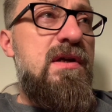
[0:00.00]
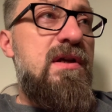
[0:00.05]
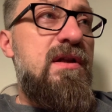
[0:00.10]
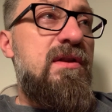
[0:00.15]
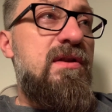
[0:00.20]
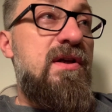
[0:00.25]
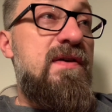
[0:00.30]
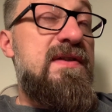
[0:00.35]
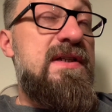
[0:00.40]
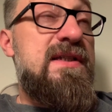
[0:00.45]

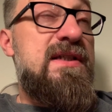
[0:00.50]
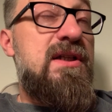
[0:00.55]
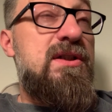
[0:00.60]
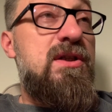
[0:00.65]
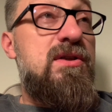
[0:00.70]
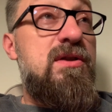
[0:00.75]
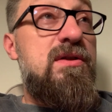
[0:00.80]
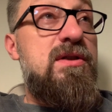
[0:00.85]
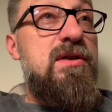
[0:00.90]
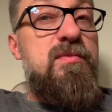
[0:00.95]
No i w zasadzie
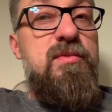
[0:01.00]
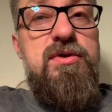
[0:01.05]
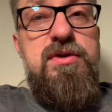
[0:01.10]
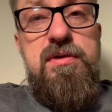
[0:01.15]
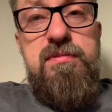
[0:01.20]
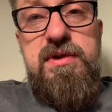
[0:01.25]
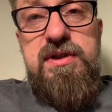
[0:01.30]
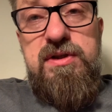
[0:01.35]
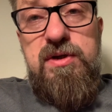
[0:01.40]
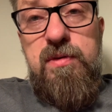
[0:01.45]
to, co
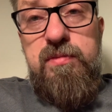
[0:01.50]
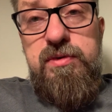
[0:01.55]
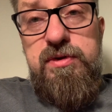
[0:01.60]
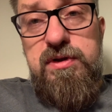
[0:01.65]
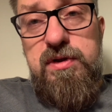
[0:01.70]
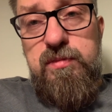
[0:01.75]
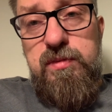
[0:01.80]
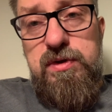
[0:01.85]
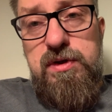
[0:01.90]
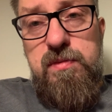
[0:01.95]
możemy zrobić,
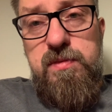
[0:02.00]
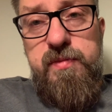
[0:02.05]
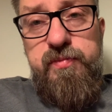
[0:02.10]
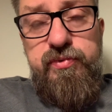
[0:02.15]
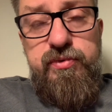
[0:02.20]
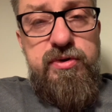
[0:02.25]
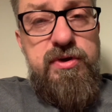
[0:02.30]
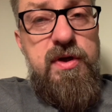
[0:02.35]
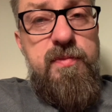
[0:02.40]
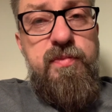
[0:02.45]
to możemy
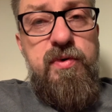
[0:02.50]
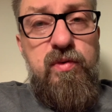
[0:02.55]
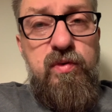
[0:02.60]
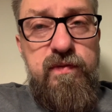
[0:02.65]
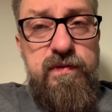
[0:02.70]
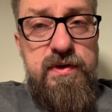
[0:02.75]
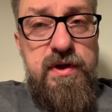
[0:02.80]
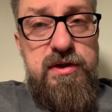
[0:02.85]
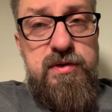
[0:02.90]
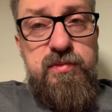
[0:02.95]
później
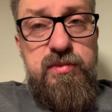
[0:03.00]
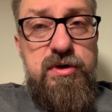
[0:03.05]
porównać.